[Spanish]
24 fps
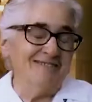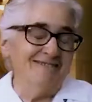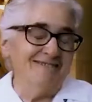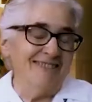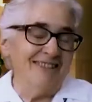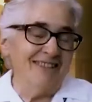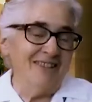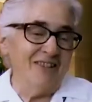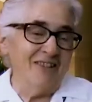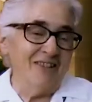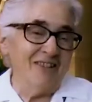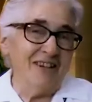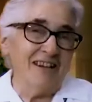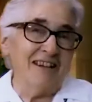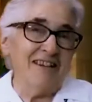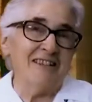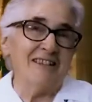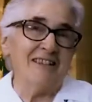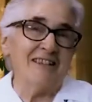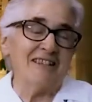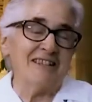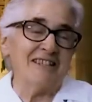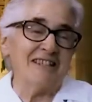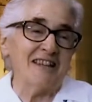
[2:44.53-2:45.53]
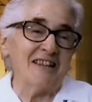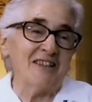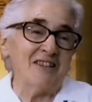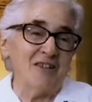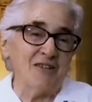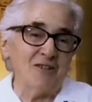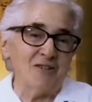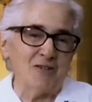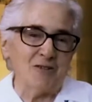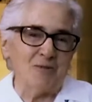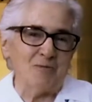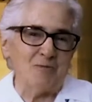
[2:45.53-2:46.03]
le doy gracias a
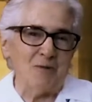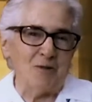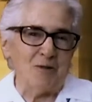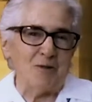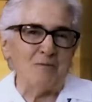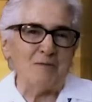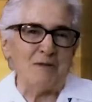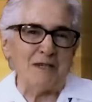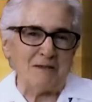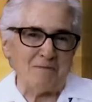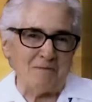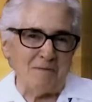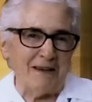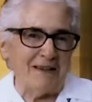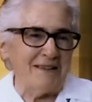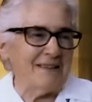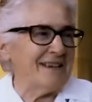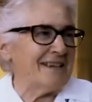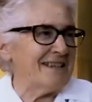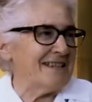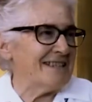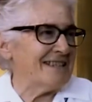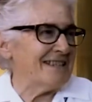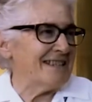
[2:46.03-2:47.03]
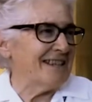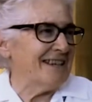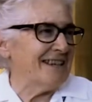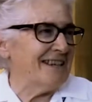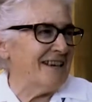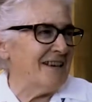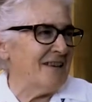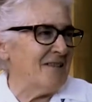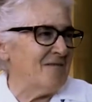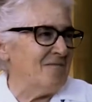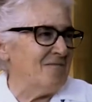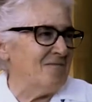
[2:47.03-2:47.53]
Dios por mis padres, que
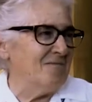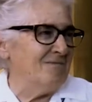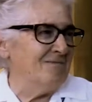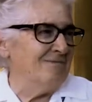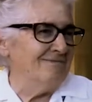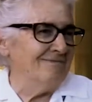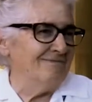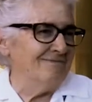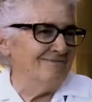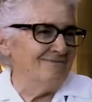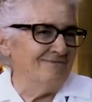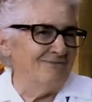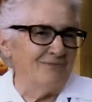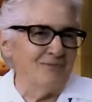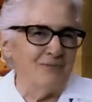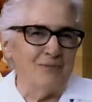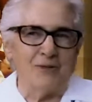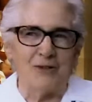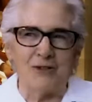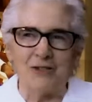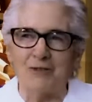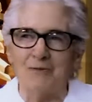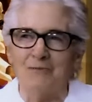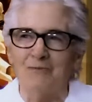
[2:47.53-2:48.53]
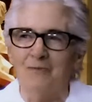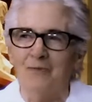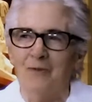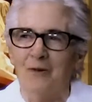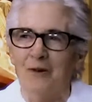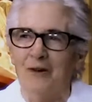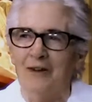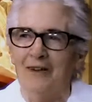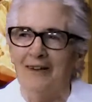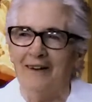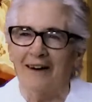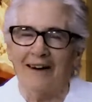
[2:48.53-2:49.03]
eran pues
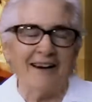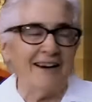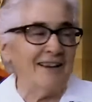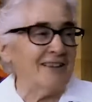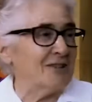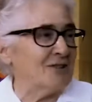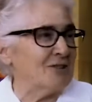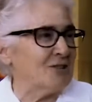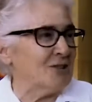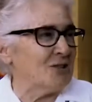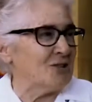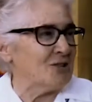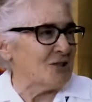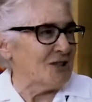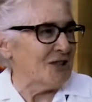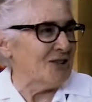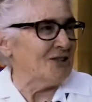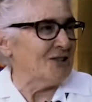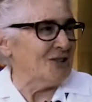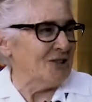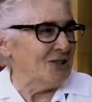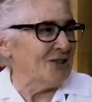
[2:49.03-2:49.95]
muy rectos en